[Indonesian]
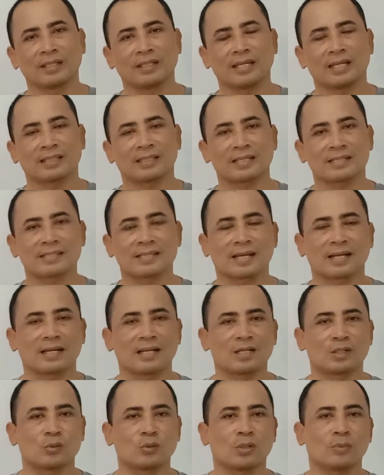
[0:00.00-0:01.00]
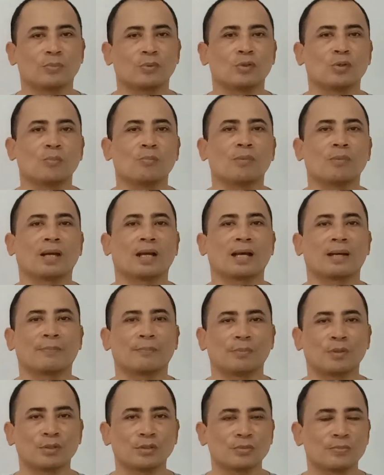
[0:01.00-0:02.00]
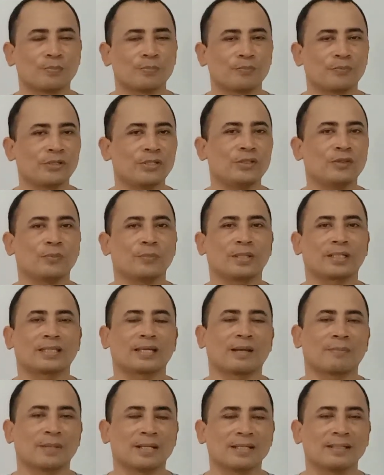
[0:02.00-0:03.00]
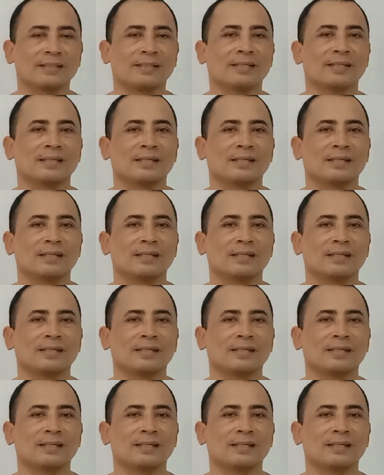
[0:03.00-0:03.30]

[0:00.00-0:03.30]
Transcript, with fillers: di atas tanggal 20 mengupload video pertama,